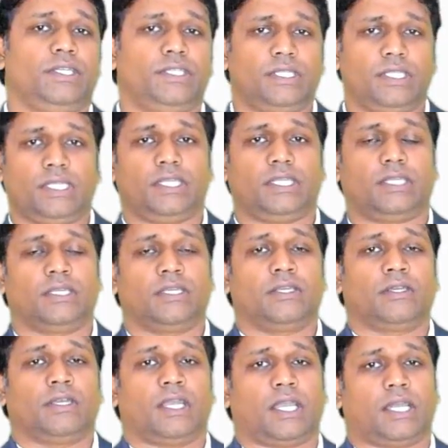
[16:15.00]
ईजिली
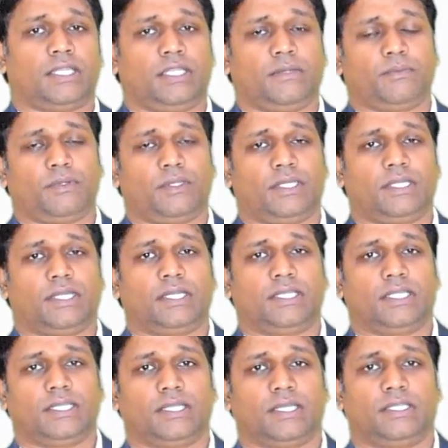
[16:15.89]
आधे पौने
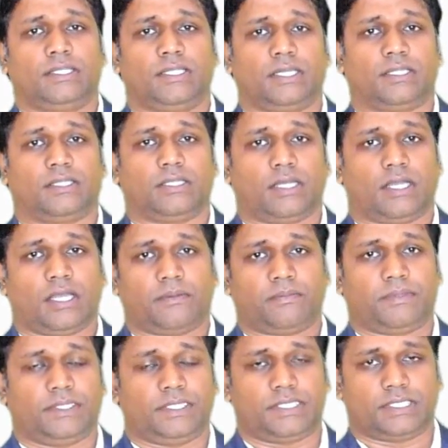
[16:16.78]
घंटे के अंदर
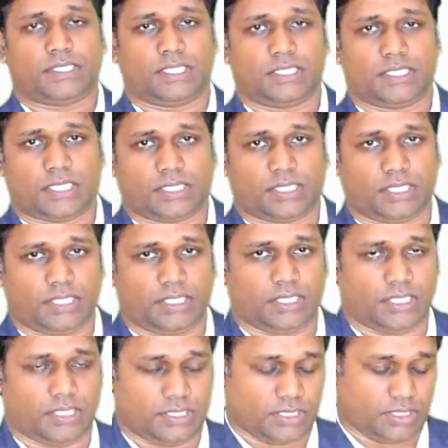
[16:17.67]
आप रीच कर जाते
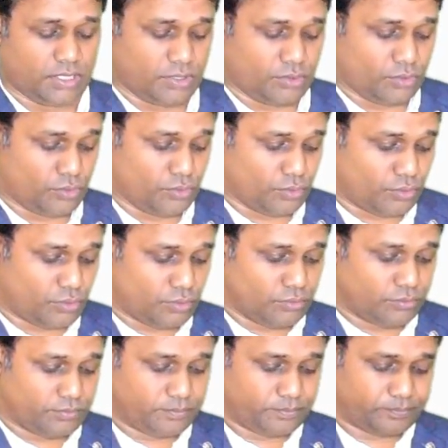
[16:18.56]
हैं हर जगह को
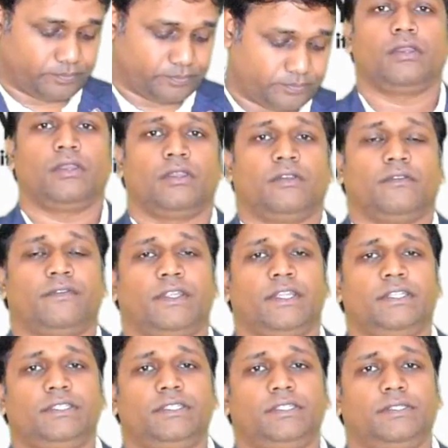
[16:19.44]
दोस्तों
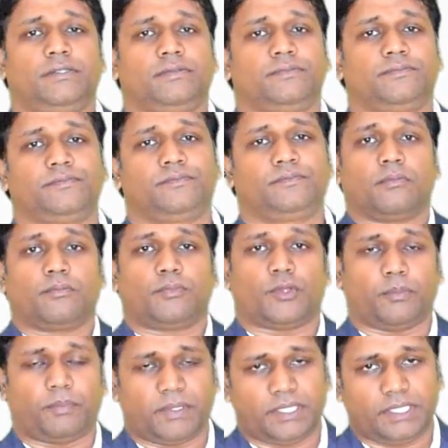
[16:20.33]
फ्रेंड्स
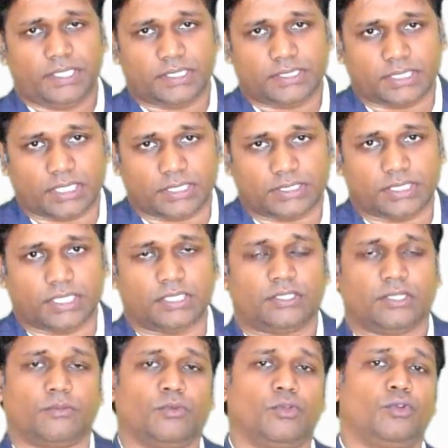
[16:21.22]
प्रॉपर्टी के साथ
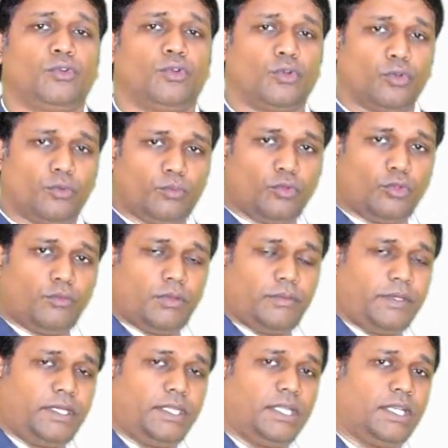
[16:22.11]
साथ हम लोग होम लोन
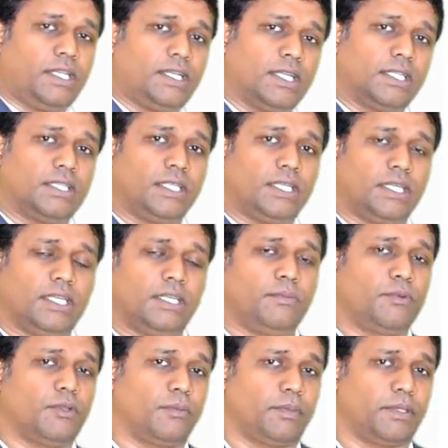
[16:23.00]
में भी डील करते हैं
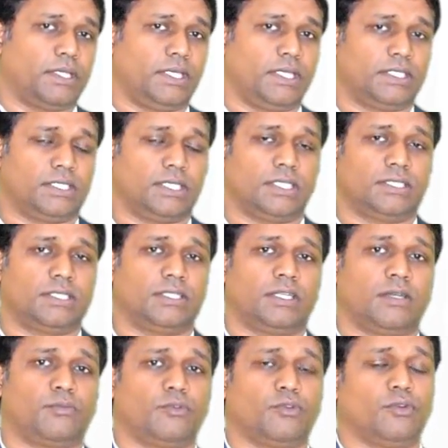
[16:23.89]
प्रॉपर्टी के साथ
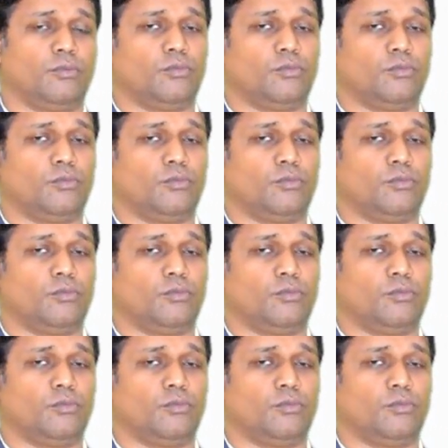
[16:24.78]
साथ आपको